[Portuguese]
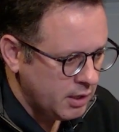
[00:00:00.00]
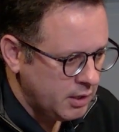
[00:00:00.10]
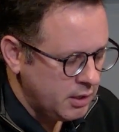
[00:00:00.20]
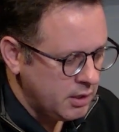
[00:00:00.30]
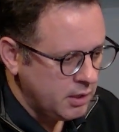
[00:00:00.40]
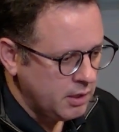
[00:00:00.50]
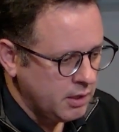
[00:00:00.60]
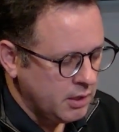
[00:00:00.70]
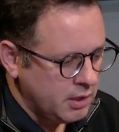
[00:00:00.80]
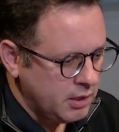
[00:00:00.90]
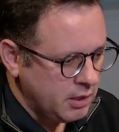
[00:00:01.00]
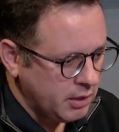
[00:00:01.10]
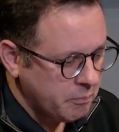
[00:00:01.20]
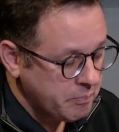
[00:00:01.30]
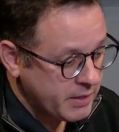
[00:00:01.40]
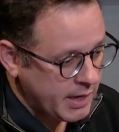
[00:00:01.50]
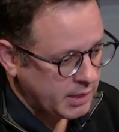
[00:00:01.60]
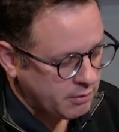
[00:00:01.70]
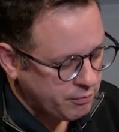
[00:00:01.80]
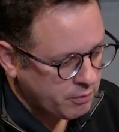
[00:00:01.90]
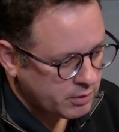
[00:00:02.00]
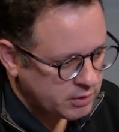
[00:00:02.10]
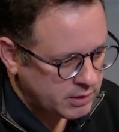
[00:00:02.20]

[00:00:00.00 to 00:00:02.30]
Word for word: E, e, e ela